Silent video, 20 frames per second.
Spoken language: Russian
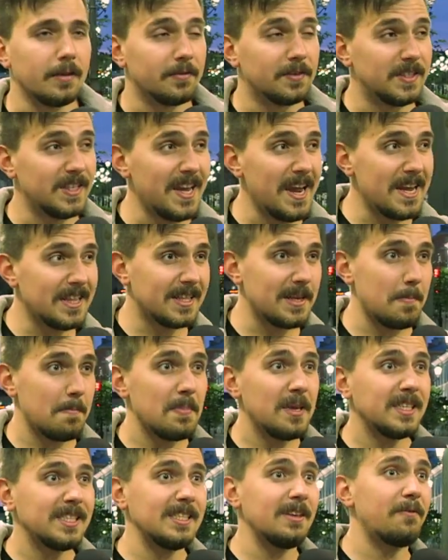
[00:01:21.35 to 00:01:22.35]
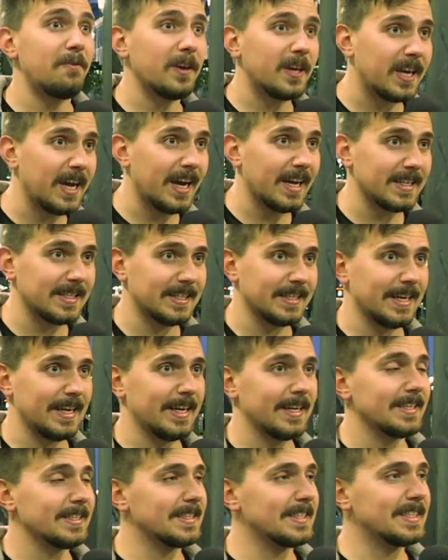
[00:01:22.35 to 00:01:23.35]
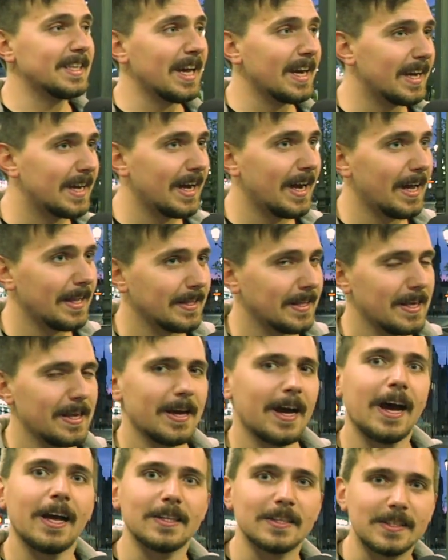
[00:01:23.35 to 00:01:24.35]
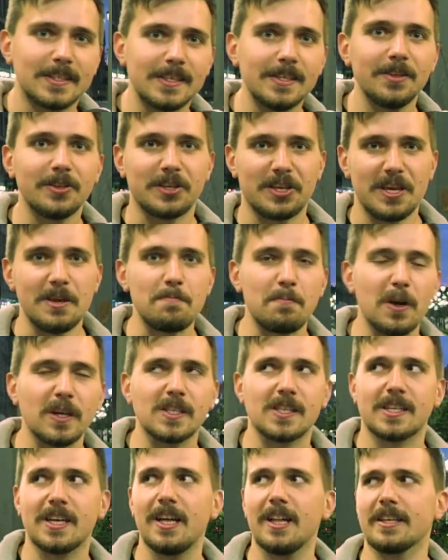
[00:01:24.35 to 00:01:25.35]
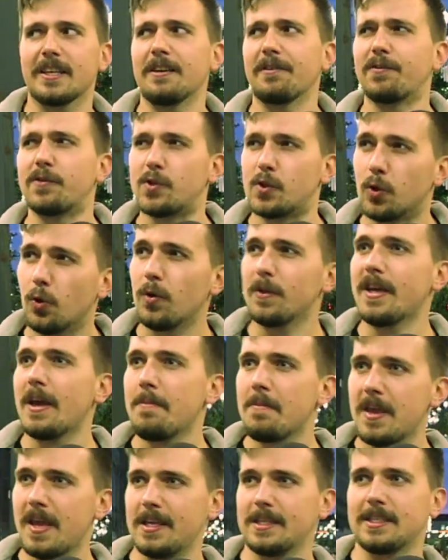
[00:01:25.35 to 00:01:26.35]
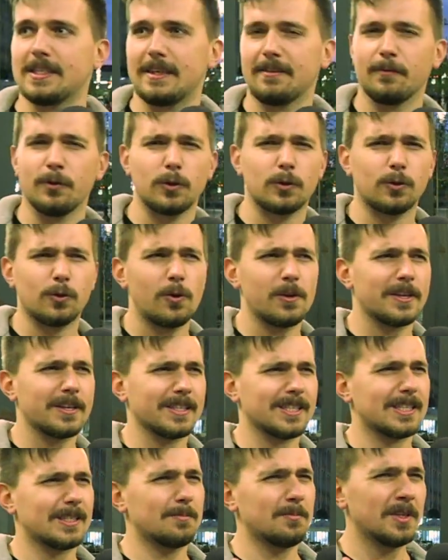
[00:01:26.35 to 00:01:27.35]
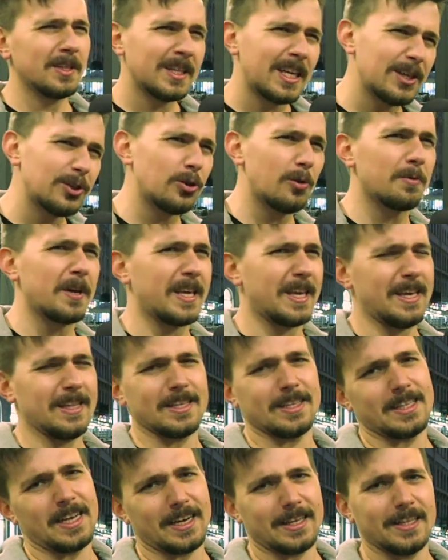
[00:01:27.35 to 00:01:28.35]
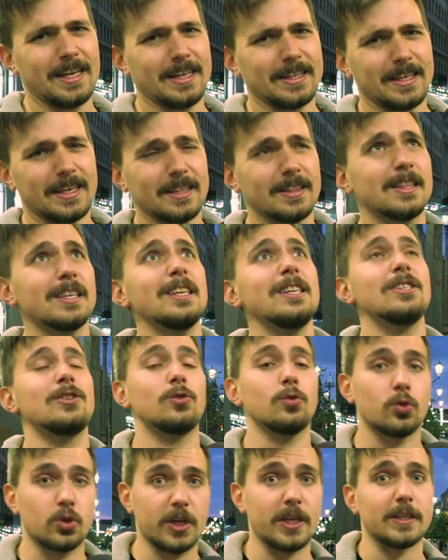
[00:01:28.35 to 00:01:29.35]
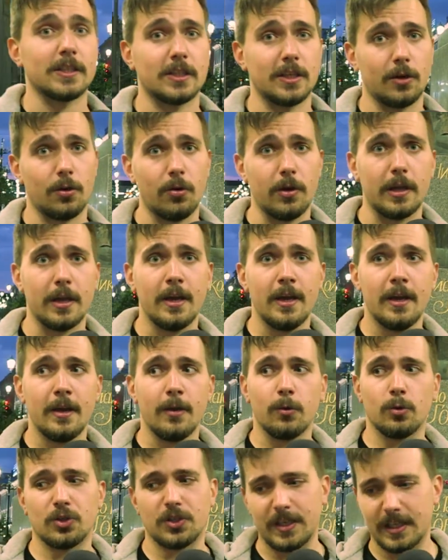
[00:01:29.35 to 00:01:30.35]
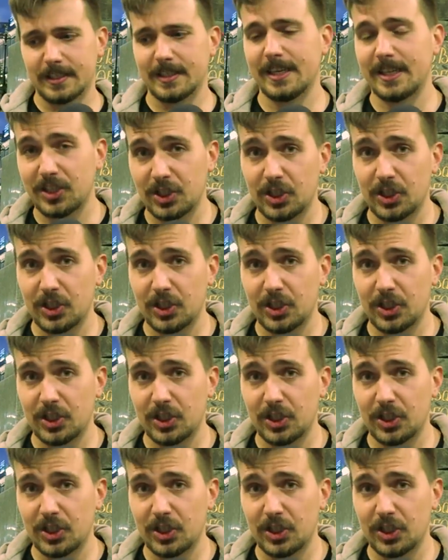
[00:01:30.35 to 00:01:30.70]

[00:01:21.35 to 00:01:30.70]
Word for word: И вся эта мистификация, загадки, отсылки и пасхалки, все на месте. Вот только с монтажом какие-то накладки, да и сюжет сырой, уж если